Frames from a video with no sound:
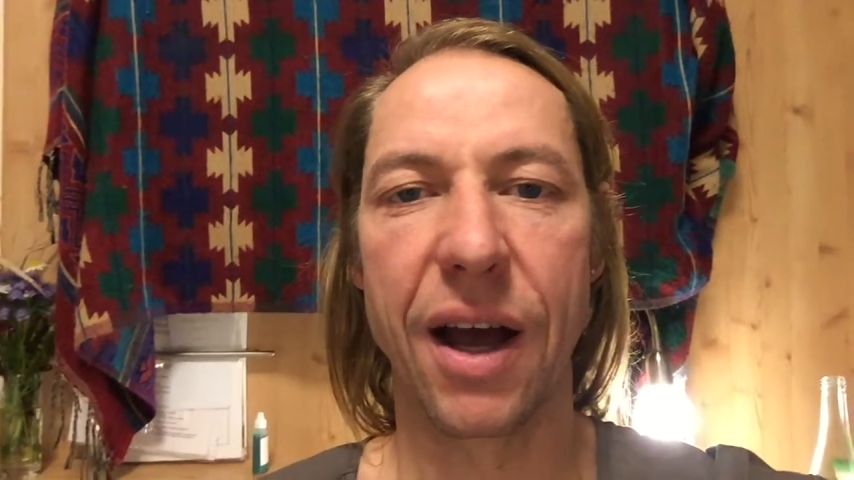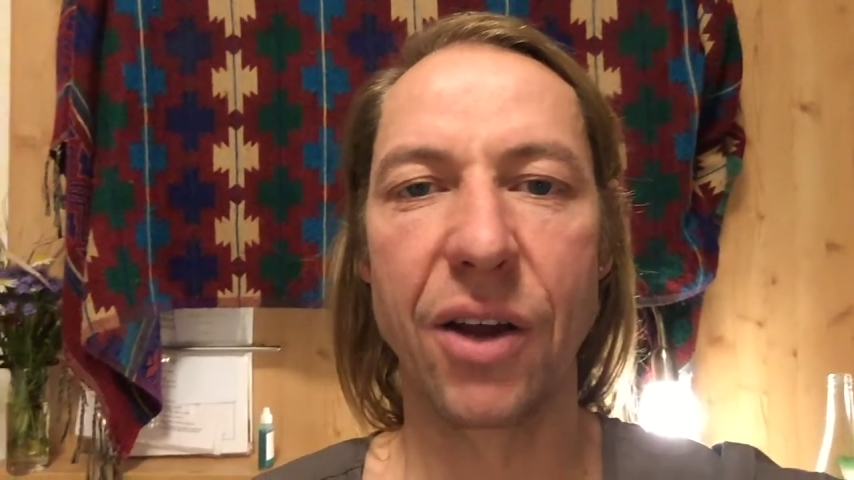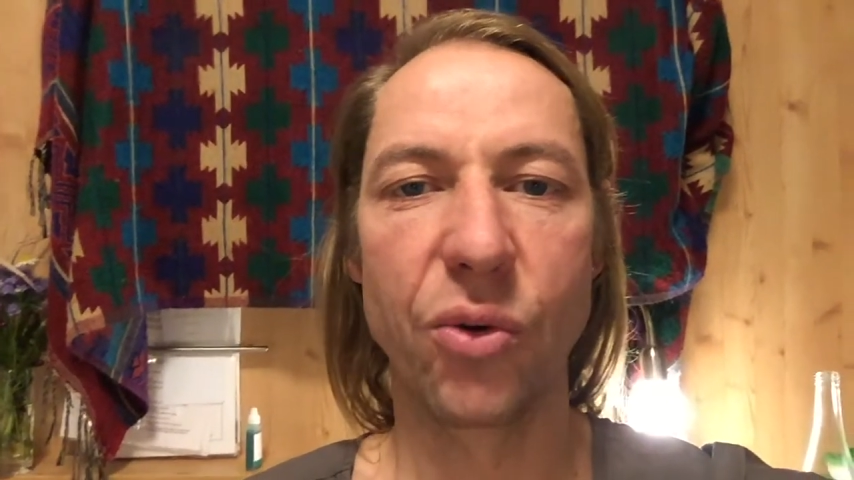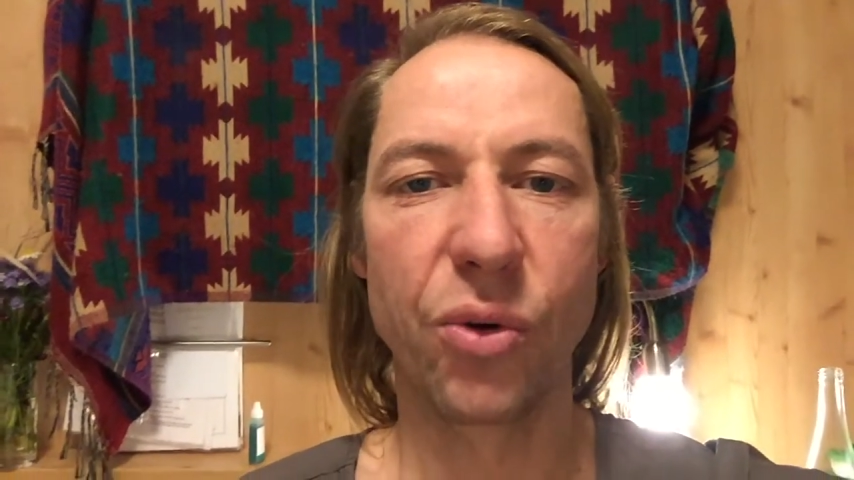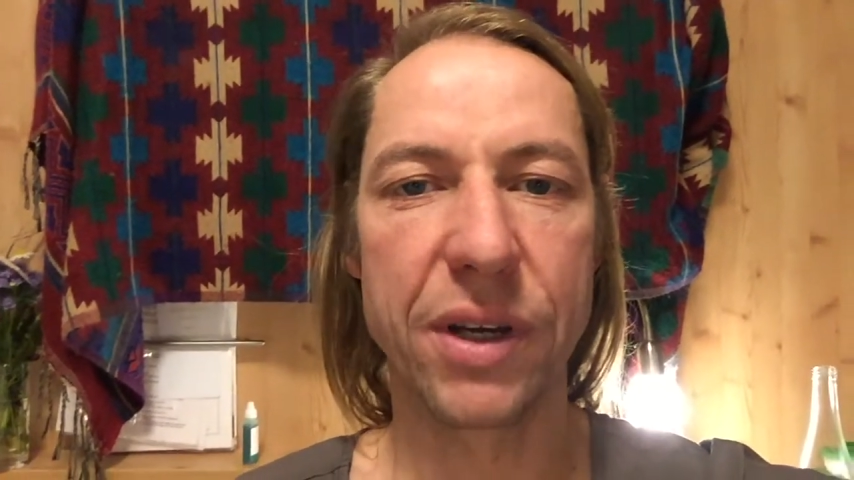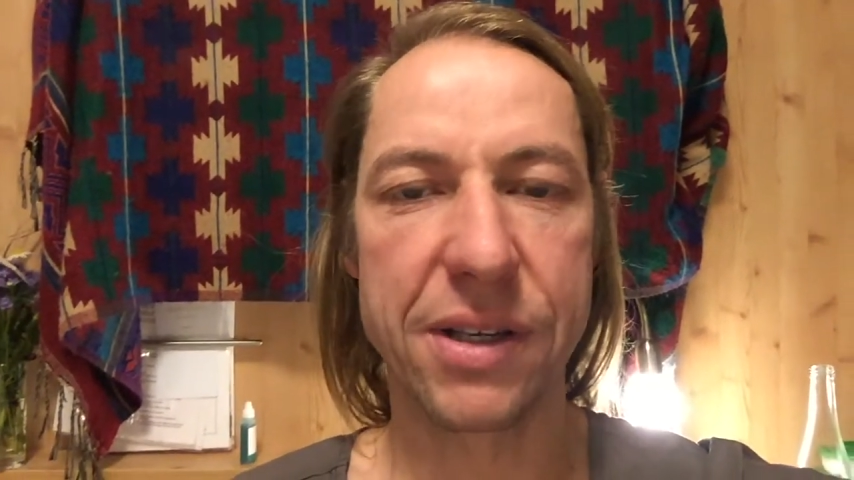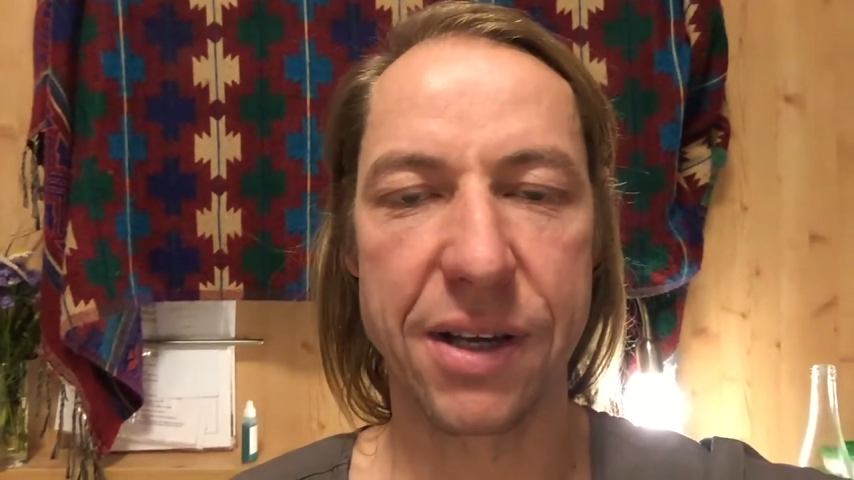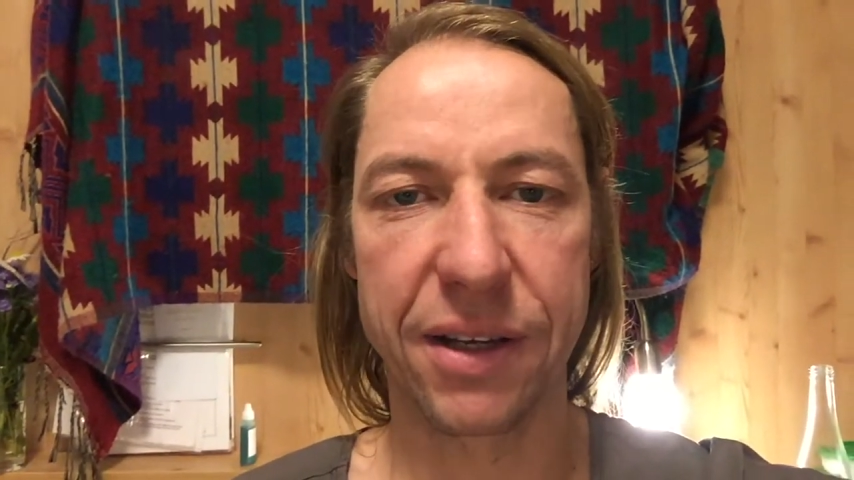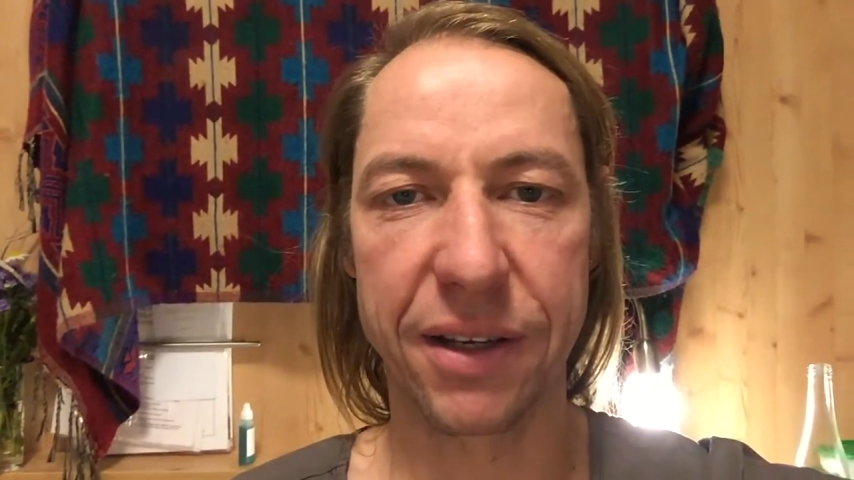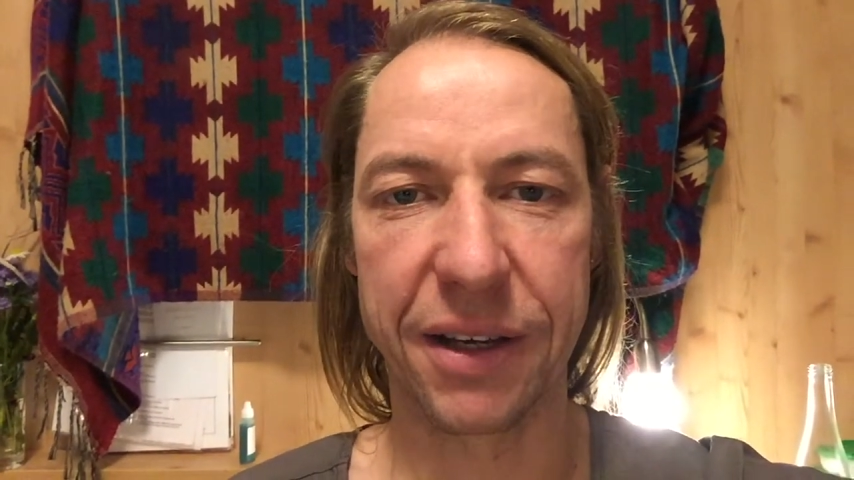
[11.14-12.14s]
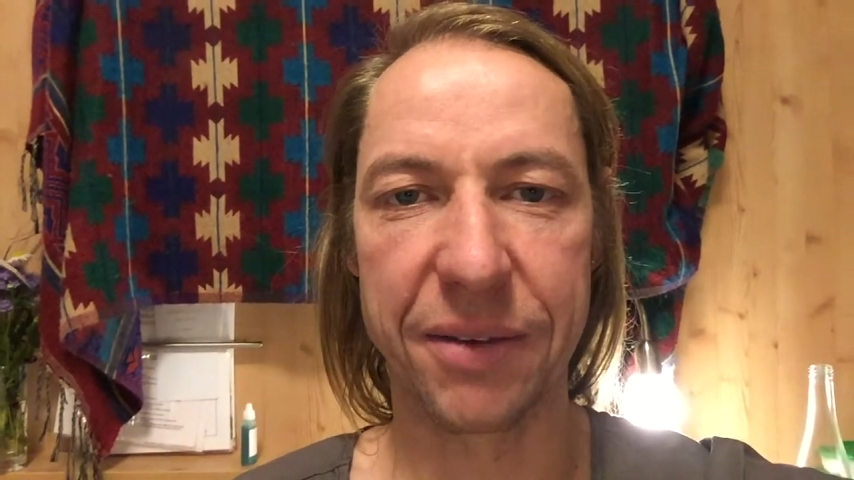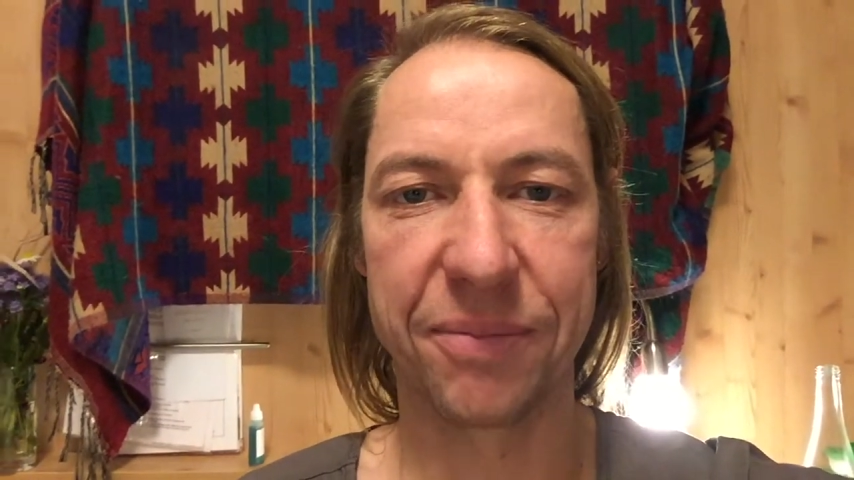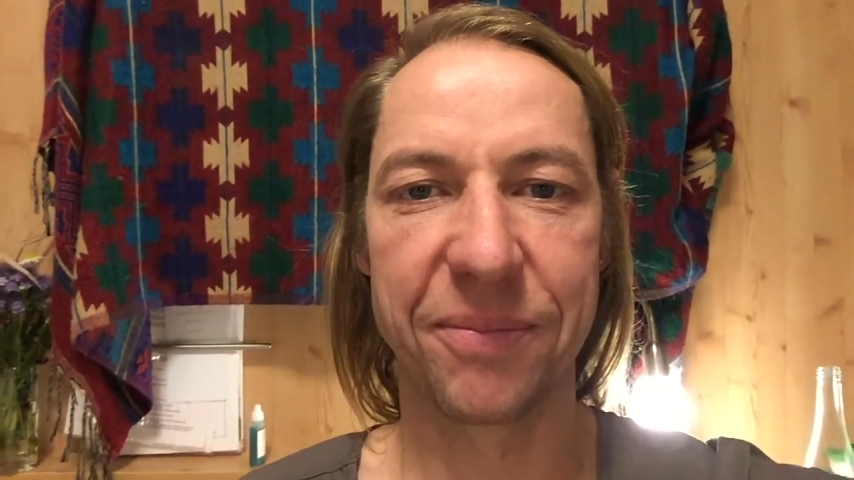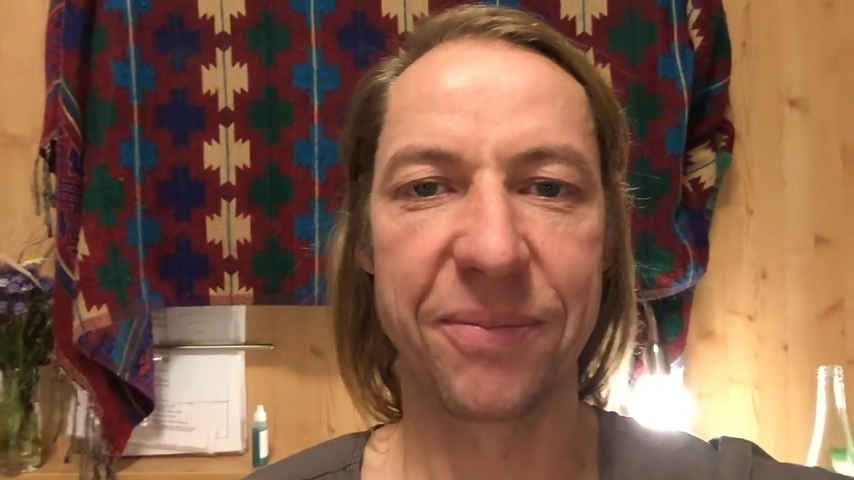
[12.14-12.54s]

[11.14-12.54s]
Hallo, hier ist André.